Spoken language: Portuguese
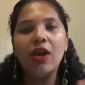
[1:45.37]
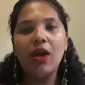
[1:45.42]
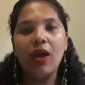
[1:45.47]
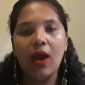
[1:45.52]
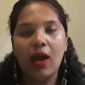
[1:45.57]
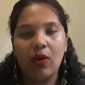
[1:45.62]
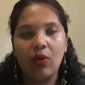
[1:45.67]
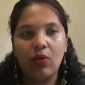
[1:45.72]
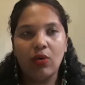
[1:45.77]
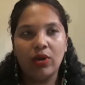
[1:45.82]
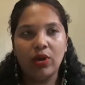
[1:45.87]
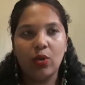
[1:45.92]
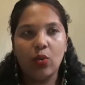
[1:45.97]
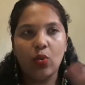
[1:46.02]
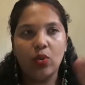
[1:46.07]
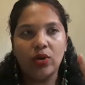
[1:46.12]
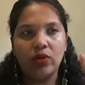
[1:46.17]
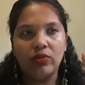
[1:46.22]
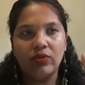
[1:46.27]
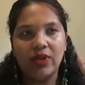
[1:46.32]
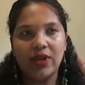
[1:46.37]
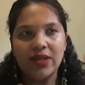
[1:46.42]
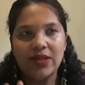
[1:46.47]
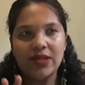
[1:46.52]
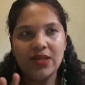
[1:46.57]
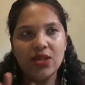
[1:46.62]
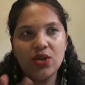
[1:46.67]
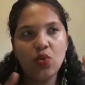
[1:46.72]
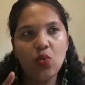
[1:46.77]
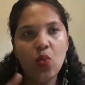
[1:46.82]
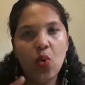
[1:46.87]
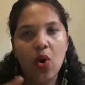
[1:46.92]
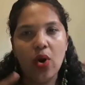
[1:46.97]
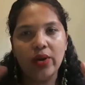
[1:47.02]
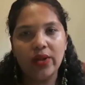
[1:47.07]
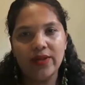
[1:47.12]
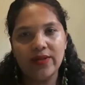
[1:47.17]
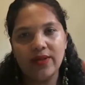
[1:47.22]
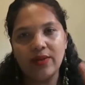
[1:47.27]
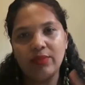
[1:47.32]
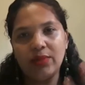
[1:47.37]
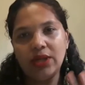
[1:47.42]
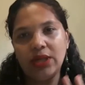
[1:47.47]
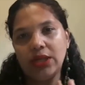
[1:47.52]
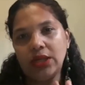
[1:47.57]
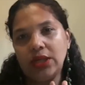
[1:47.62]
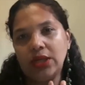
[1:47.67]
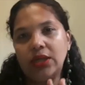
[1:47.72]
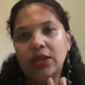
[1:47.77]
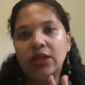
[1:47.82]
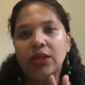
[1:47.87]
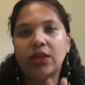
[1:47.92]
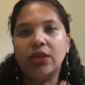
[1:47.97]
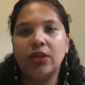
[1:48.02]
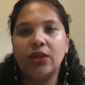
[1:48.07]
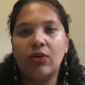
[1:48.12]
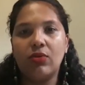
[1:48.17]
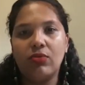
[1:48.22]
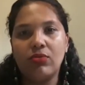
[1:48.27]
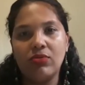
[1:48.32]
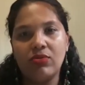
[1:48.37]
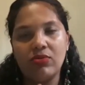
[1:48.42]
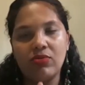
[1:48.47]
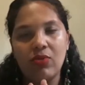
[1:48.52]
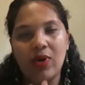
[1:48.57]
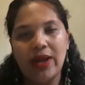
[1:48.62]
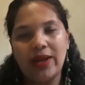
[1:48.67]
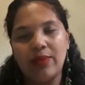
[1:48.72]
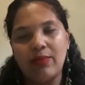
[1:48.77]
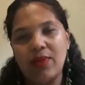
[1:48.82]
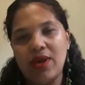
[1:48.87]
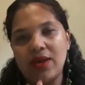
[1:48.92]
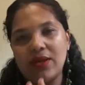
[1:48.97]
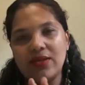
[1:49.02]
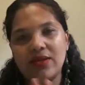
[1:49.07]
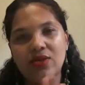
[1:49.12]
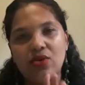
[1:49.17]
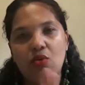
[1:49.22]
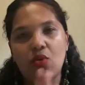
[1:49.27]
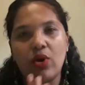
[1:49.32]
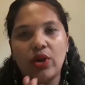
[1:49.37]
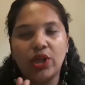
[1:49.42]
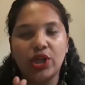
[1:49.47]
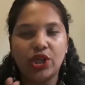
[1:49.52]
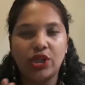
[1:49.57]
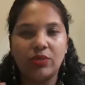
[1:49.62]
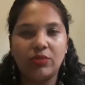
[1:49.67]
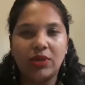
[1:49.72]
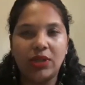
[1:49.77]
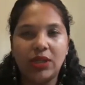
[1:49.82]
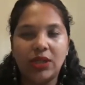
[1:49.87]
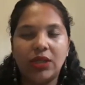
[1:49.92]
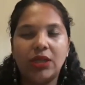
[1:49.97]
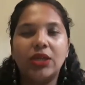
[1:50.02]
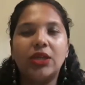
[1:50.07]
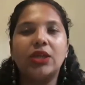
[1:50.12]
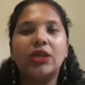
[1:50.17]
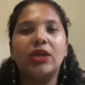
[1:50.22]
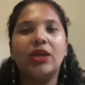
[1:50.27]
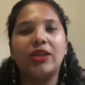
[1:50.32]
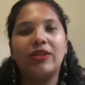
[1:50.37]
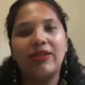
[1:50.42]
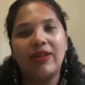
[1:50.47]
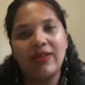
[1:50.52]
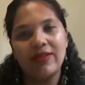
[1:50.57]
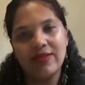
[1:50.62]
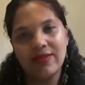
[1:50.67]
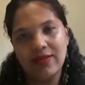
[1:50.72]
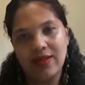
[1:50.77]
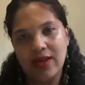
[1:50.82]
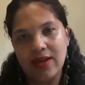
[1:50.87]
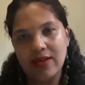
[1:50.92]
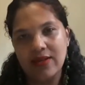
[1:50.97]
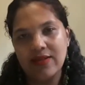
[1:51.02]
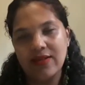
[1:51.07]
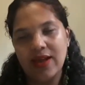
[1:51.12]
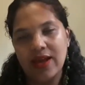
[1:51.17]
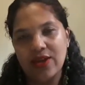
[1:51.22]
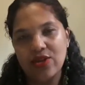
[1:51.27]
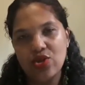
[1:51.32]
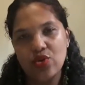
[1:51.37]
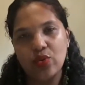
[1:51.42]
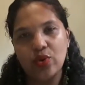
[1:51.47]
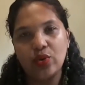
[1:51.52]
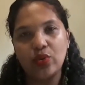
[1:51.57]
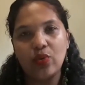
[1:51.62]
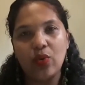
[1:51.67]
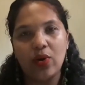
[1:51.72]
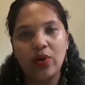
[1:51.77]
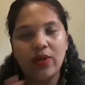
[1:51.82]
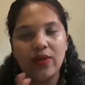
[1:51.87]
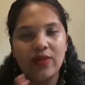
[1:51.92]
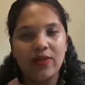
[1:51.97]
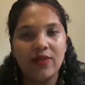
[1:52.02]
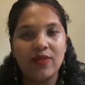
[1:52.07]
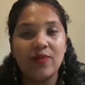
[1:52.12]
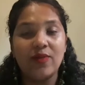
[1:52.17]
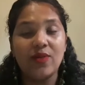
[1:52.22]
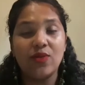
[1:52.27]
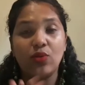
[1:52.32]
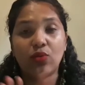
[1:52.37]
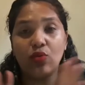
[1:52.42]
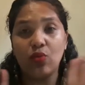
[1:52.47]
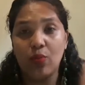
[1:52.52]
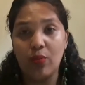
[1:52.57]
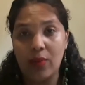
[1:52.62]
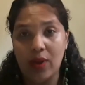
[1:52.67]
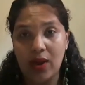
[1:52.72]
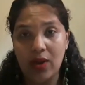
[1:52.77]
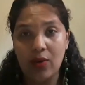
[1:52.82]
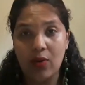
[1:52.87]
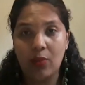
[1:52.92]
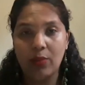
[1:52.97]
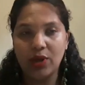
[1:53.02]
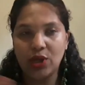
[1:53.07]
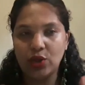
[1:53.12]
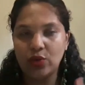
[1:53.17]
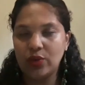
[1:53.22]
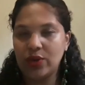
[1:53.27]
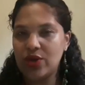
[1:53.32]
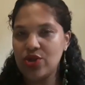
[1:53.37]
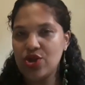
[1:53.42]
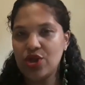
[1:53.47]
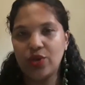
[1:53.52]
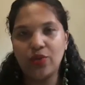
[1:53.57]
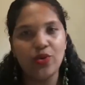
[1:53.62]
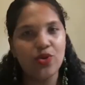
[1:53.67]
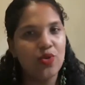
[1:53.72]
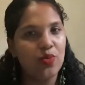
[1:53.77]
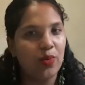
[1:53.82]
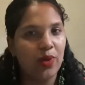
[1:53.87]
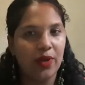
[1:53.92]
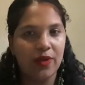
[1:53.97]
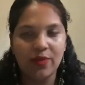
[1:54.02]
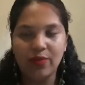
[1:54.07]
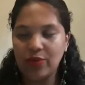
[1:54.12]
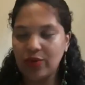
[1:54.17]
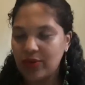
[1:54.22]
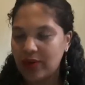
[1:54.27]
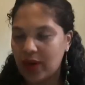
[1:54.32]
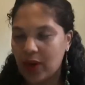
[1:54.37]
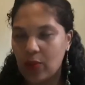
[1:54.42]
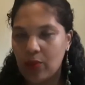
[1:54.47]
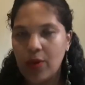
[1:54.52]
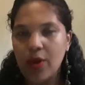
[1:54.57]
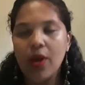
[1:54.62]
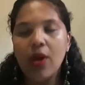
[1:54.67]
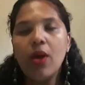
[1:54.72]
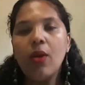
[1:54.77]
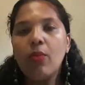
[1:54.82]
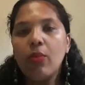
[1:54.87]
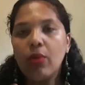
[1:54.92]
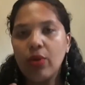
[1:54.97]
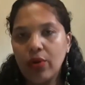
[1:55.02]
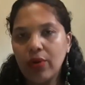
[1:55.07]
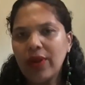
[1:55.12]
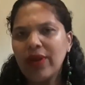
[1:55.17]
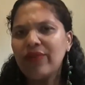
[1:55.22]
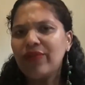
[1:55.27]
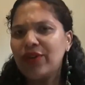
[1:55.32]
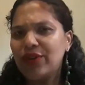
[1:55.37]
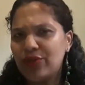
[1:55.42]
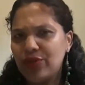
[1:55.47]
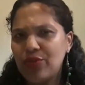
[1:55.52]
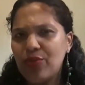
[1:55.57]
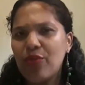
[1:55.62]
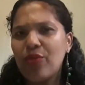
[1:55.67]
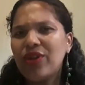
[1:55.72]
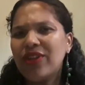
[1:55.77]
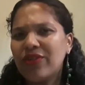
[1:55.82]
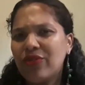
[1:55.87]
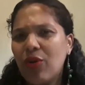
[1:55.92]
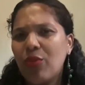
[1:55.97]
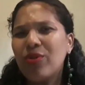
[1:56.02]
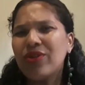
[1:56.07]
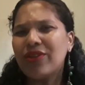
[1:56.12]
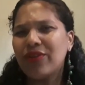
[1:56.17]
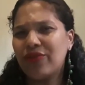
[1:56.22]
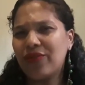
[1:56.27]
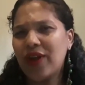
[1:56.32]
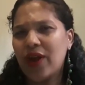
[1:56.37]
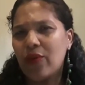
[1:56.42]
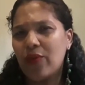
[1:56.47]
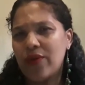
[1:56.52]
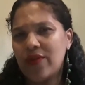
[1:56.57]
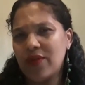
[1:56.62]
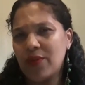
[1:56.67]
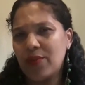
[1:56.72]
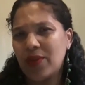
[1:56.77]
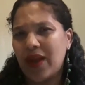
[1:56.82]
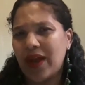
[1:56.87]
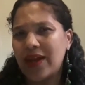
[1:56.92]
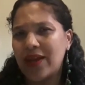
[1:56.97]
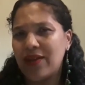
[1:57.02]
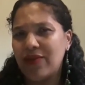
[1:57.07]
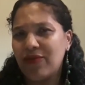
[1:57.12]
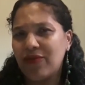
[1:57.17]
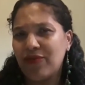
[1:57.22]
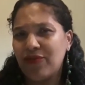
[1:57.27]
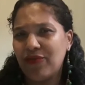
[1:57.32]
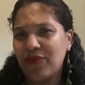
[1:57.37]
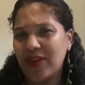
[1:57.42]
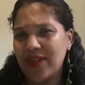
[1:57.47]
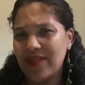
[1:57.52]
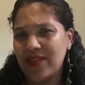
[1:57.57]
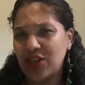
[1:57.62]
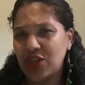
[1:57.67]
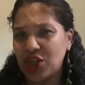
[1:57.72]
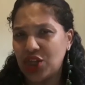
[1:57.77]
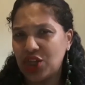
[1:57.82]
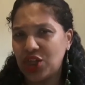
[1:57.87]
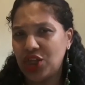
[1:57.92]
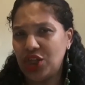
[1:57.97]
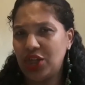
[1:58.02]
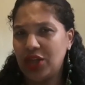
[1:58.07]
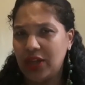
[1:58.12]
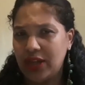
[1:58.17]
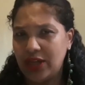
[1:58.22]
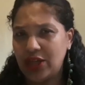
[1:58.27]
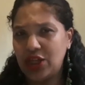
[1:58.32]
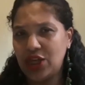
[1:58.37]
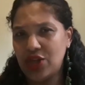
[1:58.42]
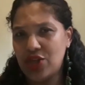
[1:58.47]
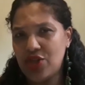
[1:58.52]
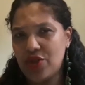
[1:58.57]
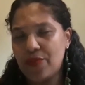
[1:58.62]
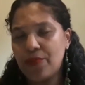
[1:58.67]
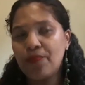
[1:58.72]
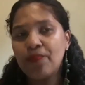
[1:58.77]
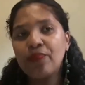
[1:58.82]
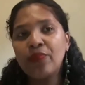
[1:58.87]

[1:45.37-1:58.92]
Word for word: Agora, quando das 5 horas da manhã, 4, meia, 5 horas da manhã, até 6, 7, 8 horas, às vezes eu durmo melhor, mas durante a noite mesmo, não. Porque eu levanto muito, com muita frequência para ir fazer xixi, né, gente?